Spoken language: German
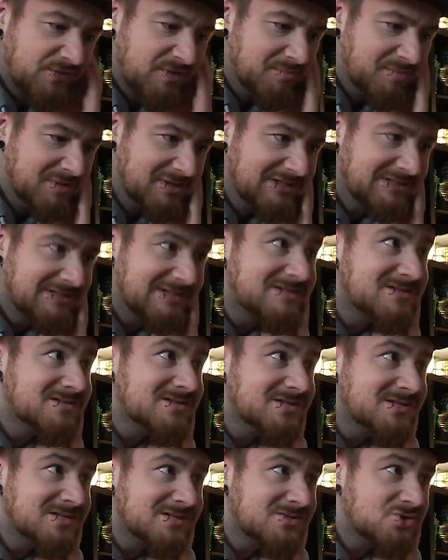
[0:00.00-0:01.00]
dem Bild, das
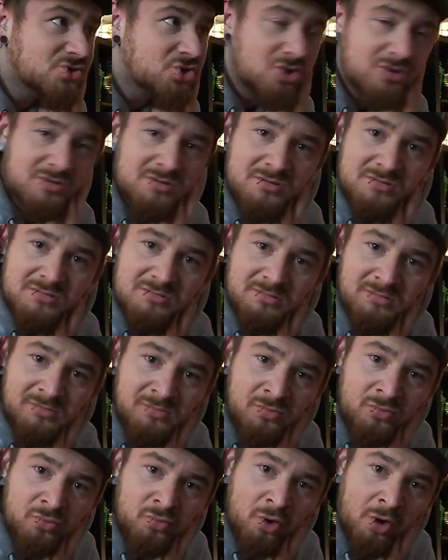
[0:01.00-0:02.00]
ist schon
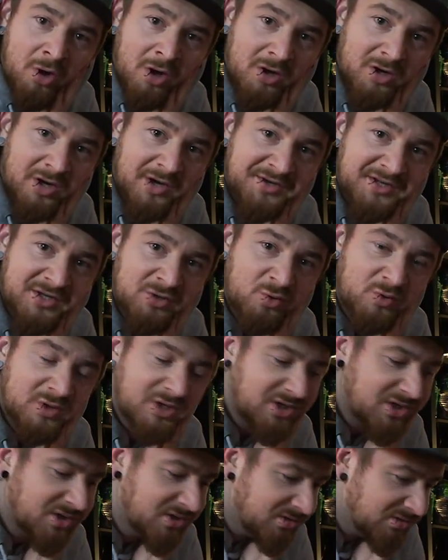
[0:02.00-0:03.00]
ja,
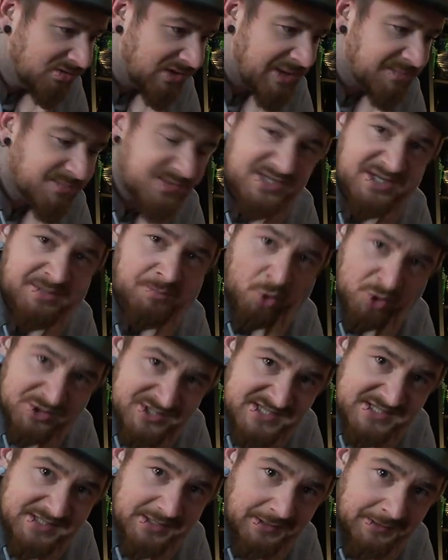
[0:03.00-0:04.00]
Kategorie MC
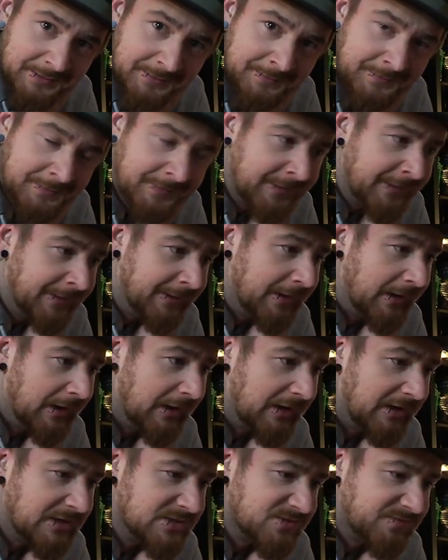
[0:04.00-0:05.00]
Monster.
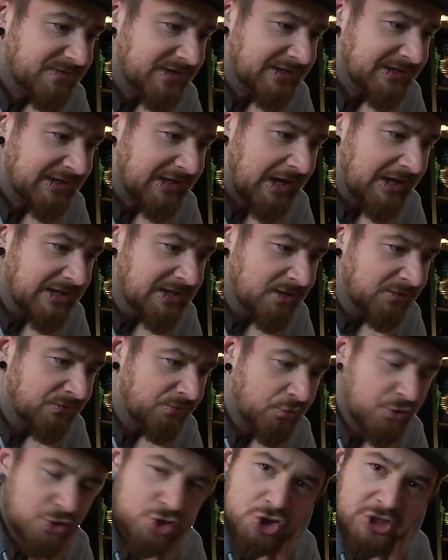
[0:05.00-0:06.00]
Ja, also wenn du da
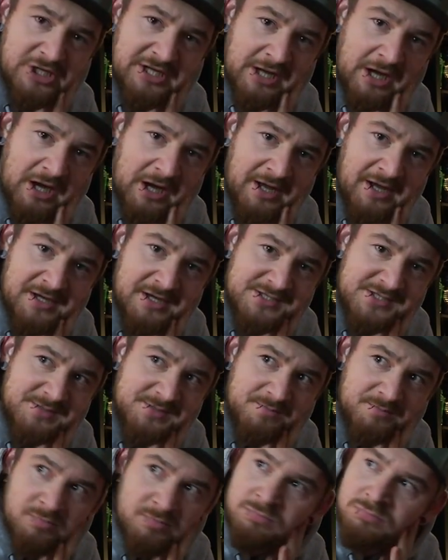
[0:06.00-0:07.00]
irgendwo eine Schlägerei
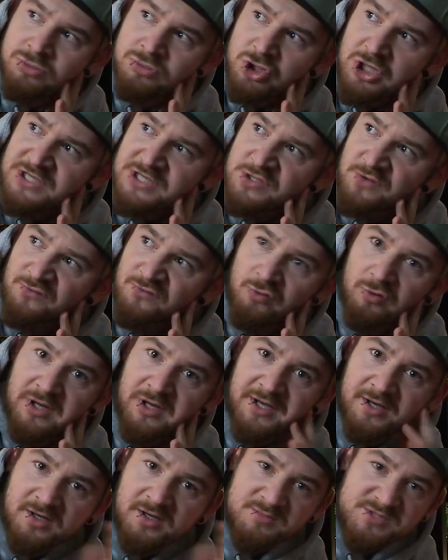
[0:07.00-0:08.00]
hast, scheiß auf
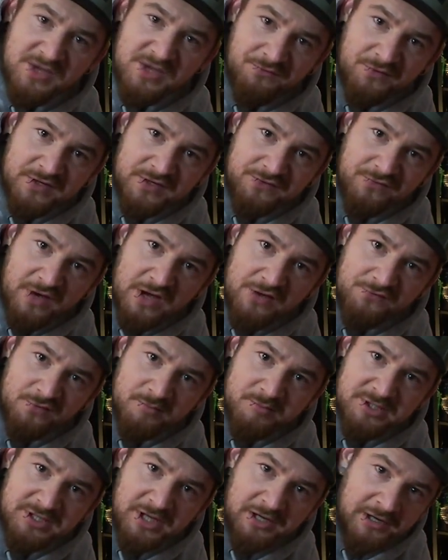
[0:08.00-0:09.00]
Kollegen, nimmst einfach die Pfeife
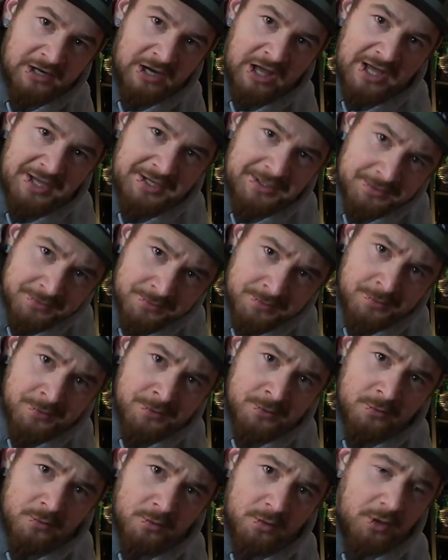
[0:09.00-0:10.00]
mit an eine Leine.
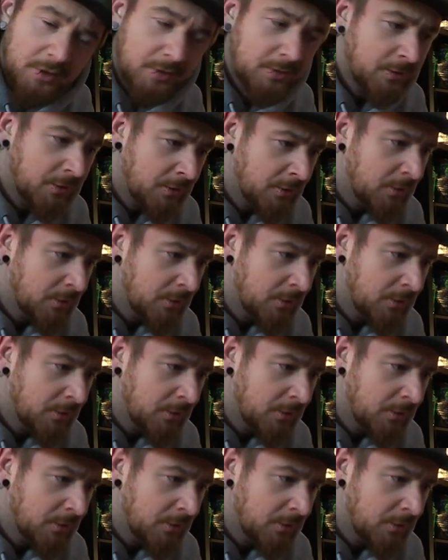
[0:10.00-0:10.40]
Ja,